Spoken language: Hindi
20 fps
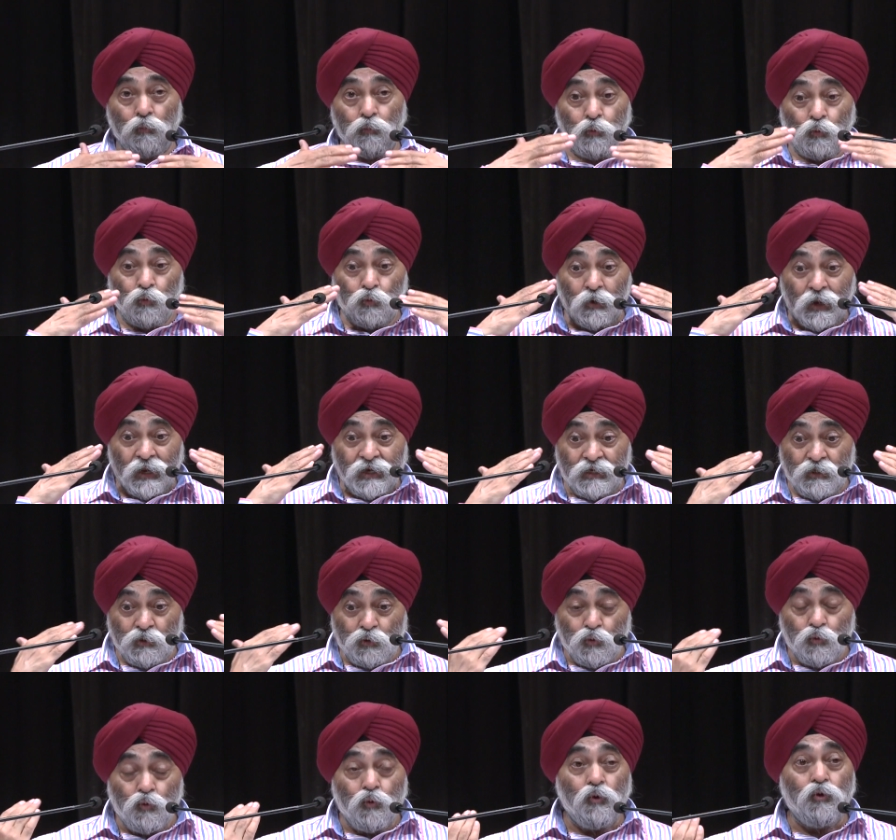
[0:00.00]
पूरा
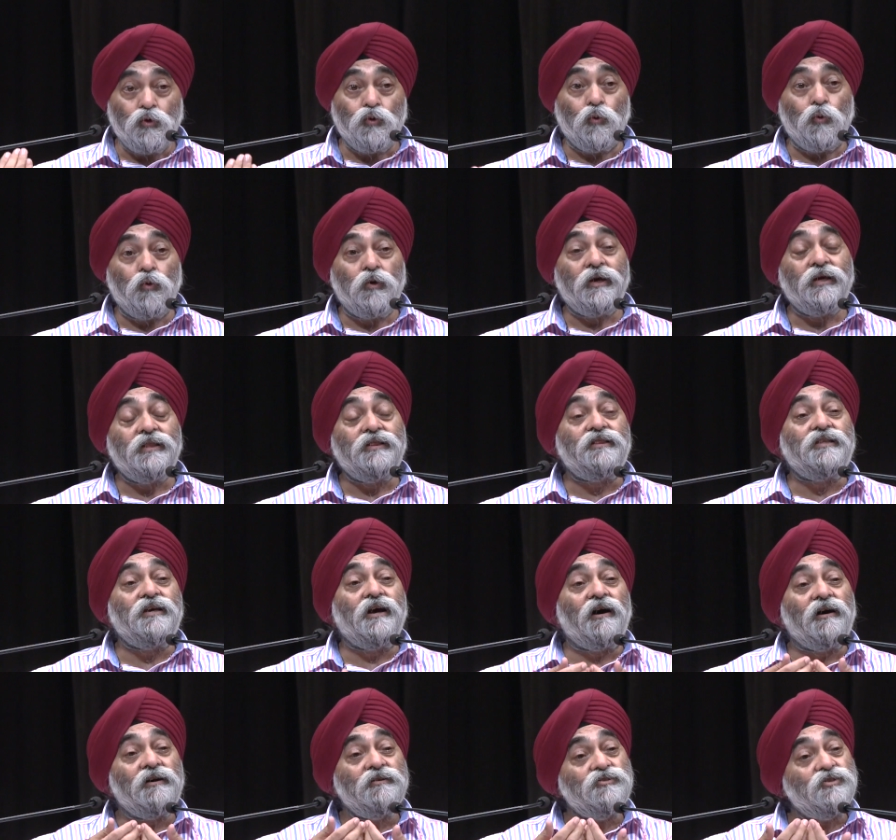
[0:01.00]
इंटू हुटो के
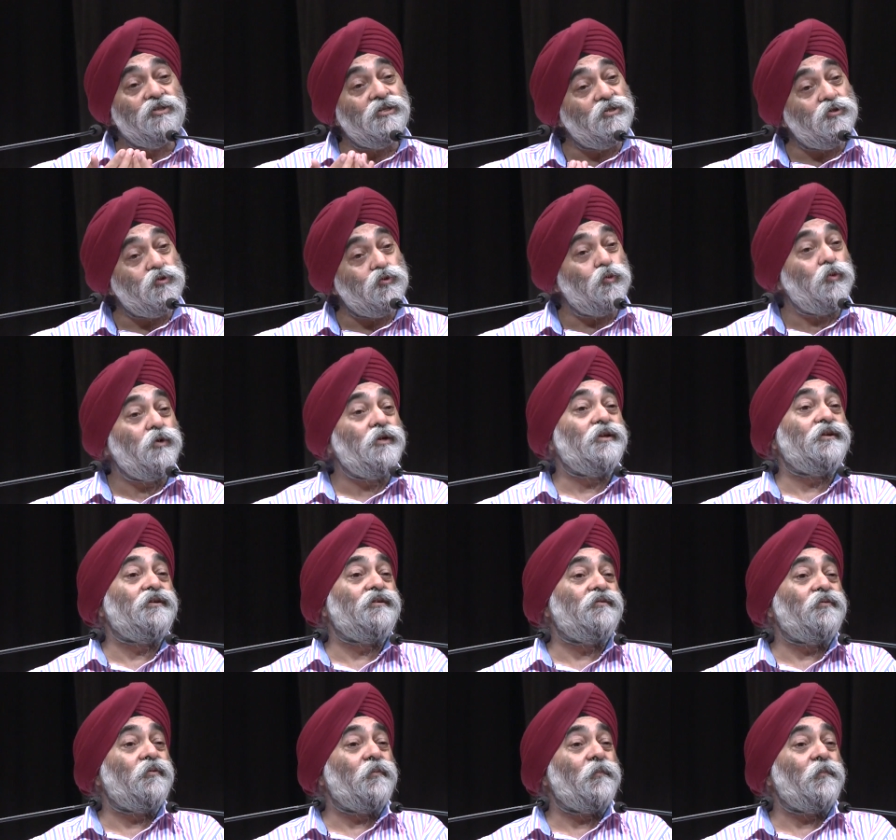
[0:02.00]
ध्यान से सुन